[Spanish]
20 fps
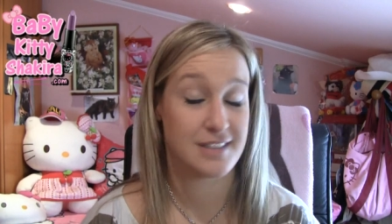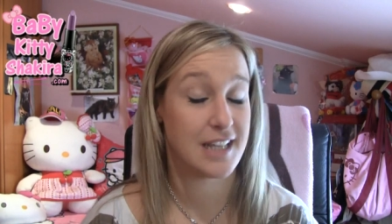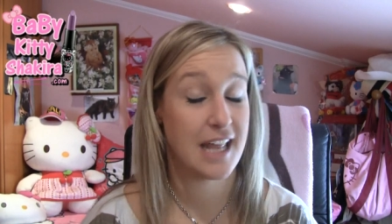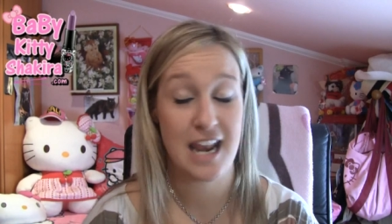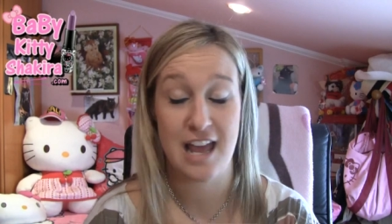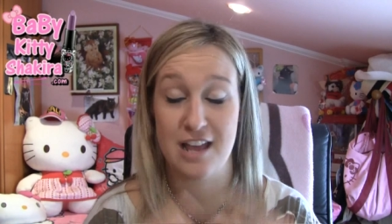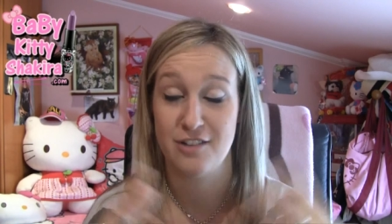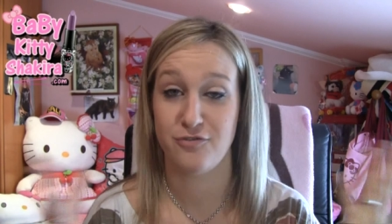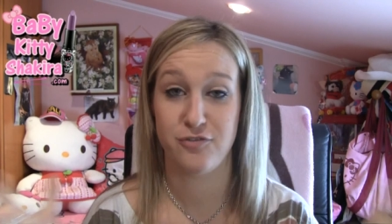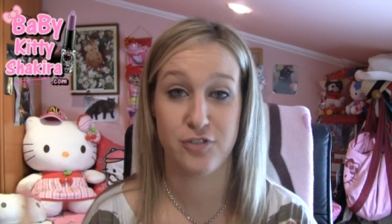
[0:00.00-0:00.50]

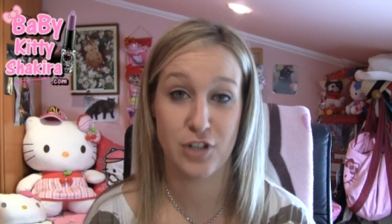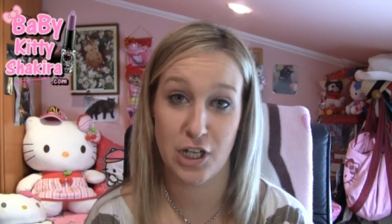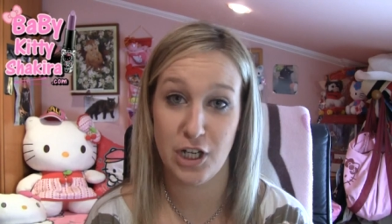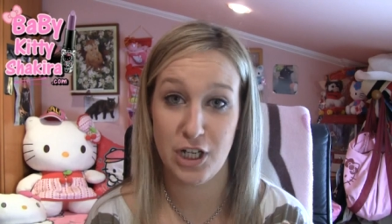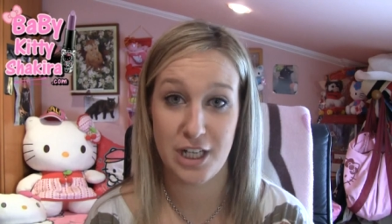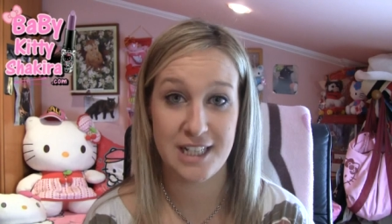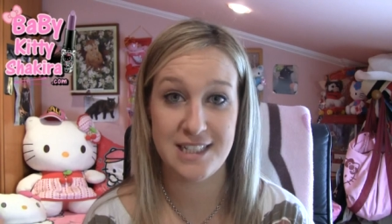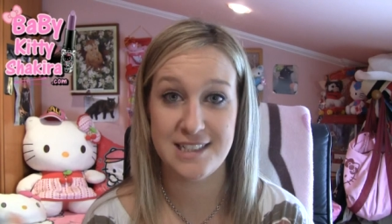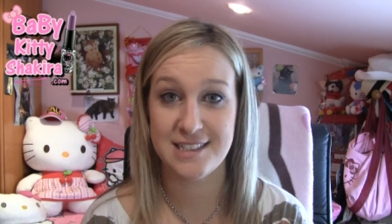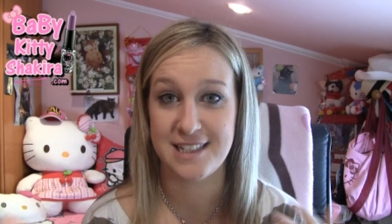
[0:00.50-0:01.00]
de las
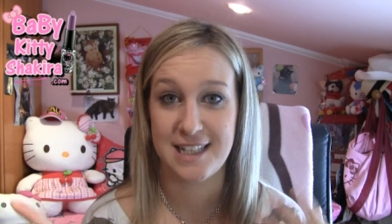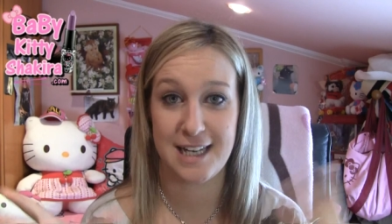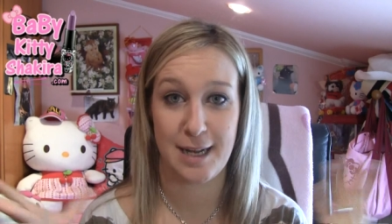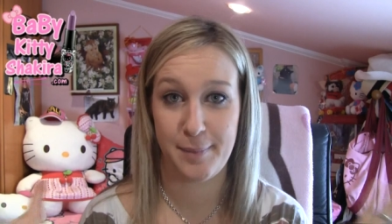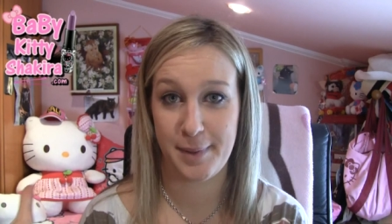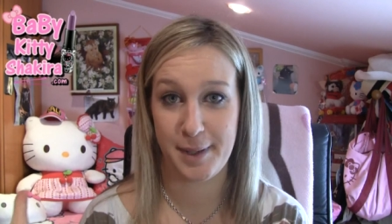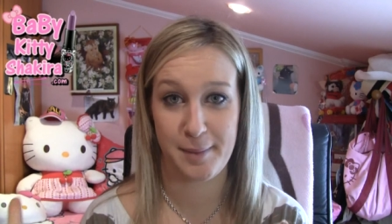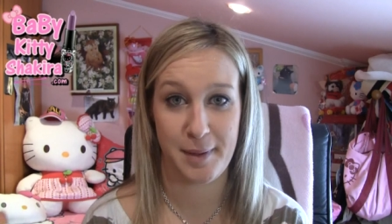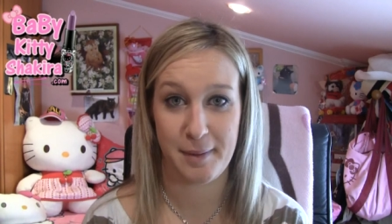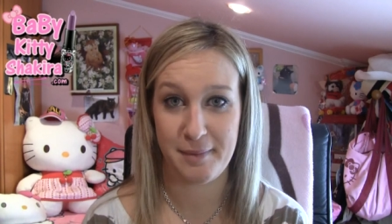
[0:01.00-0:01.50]
flores, de
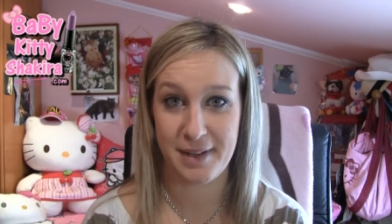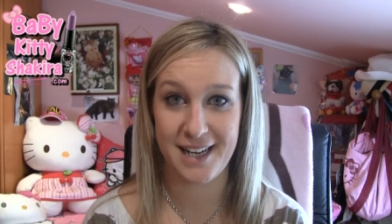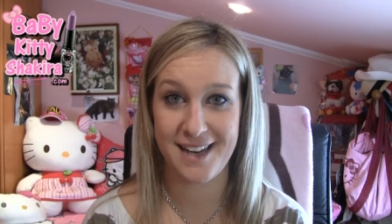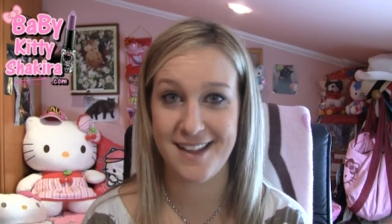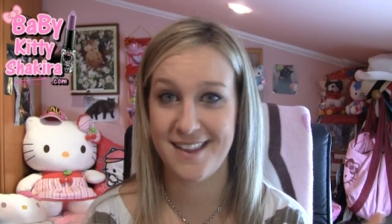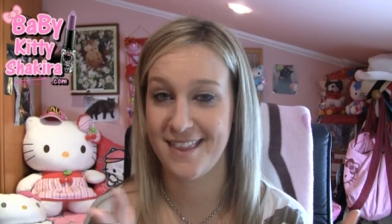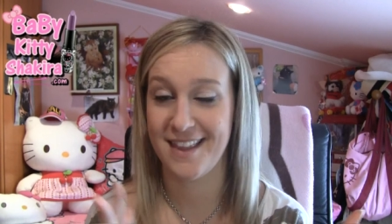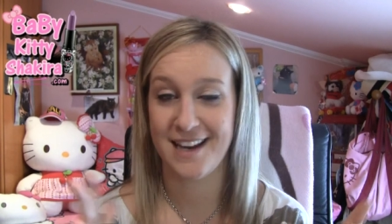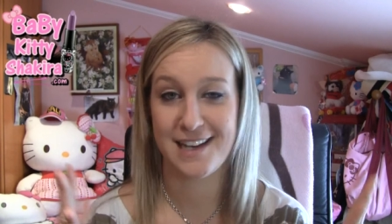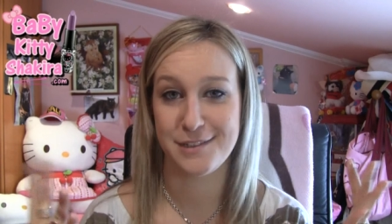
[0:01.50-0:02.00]
la
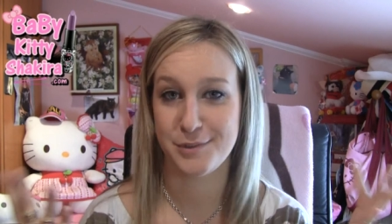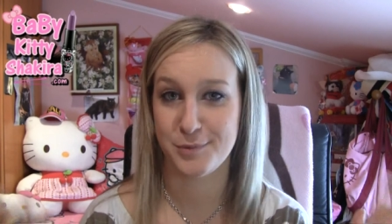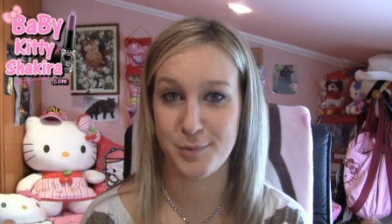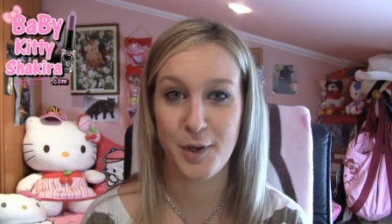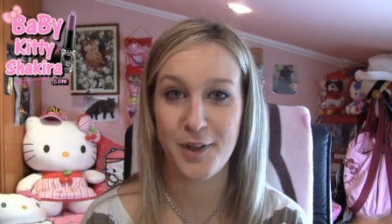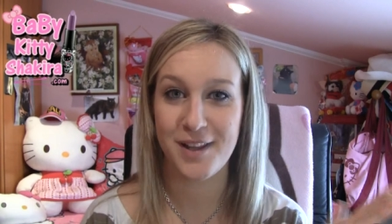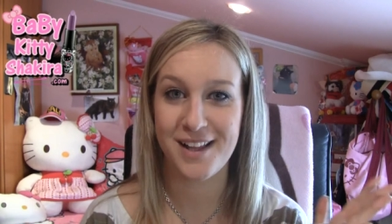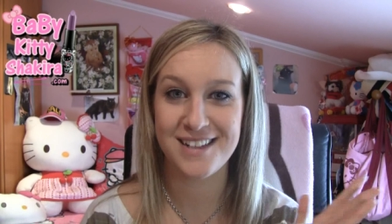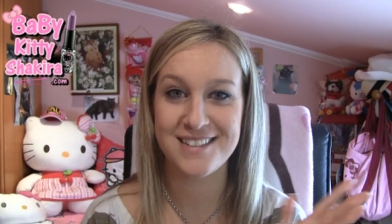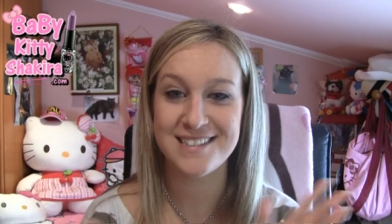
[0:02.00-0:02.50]
primavera y de las
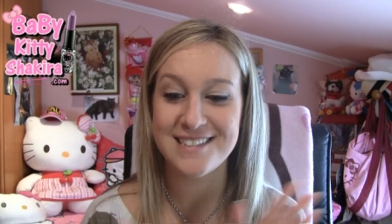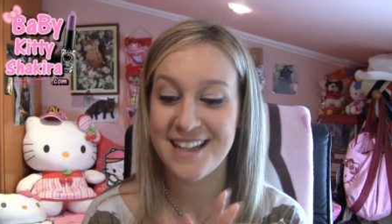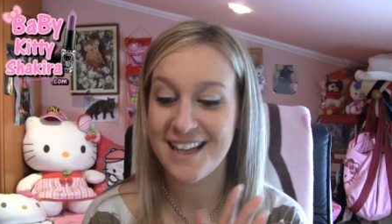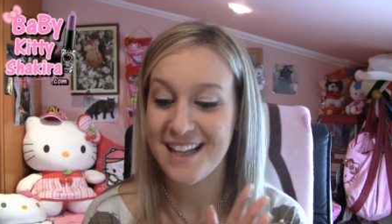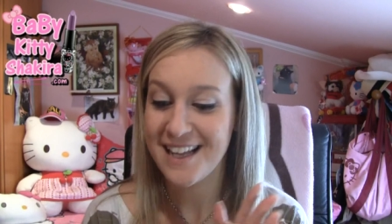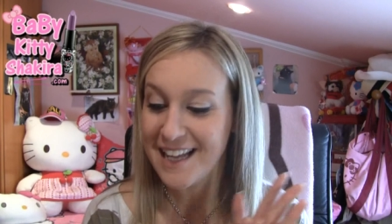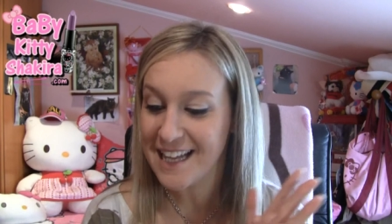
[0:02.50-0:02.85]
bodas